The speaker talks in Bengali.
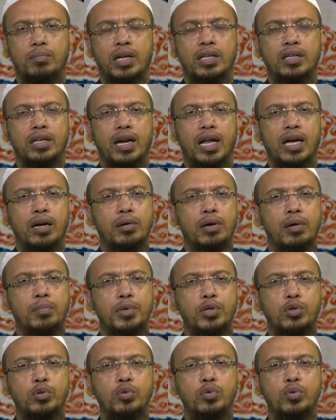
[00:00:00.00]
বান্দার একবার
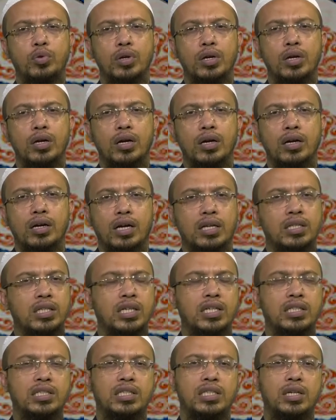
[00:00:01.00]
মৃত্যুর
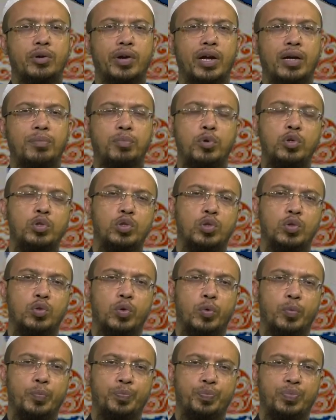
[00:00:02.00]
কাছাকাছি যাওয়ার আগ
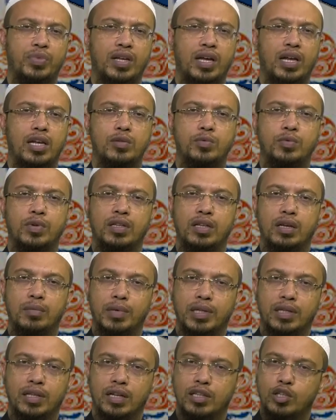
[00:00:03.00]
পর্যন্ত আল্লাহ সুমাতালা
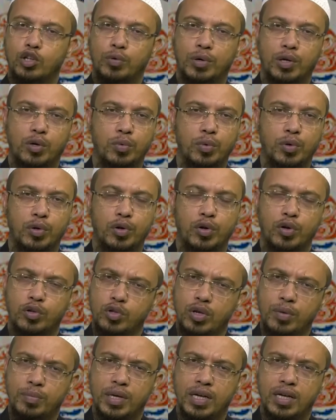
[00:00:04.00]
বান্দার তবা কবুল করেন
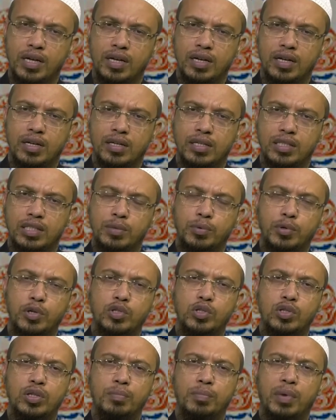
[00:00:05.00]
অতএব
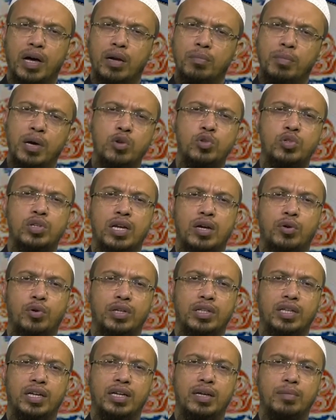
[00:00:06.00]
জীবনে যদি বারবারও জেনা
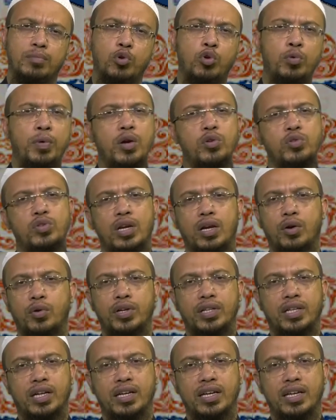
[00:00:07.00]
হয়ে থাকে বহুবারও জেনা
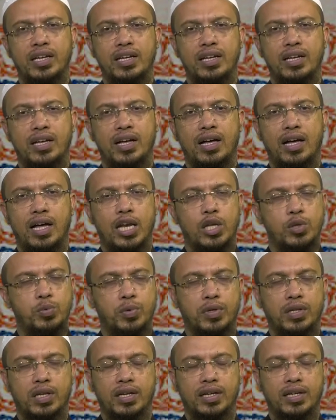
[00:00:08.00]
হয়ে থাকে আল্লাহ
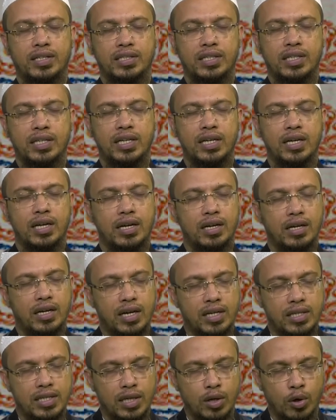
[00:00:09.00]
সুমাতালার কাছে
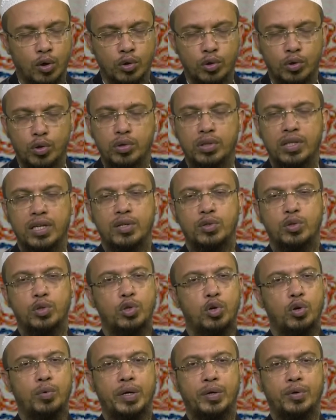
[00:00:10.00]
খাঁটি অন্তর থেকে
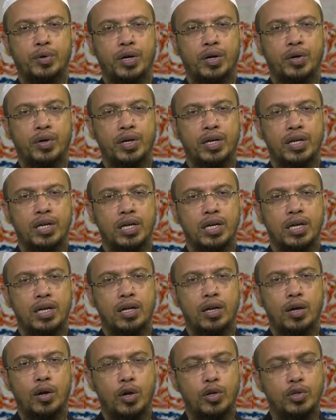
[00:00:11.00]
যদি তবা করা হয়
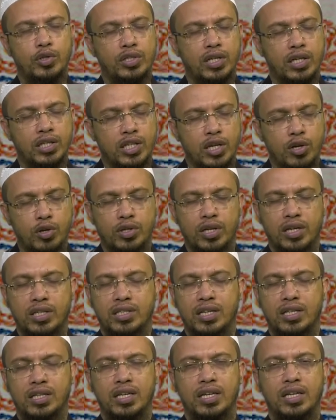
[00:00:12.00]
লজ্জাশীলতার
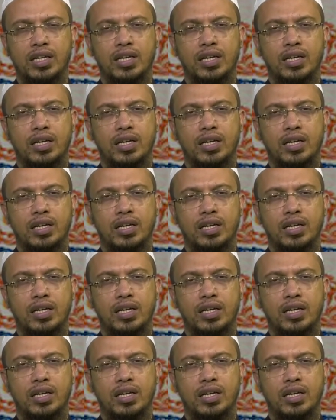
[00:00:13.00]
সাথে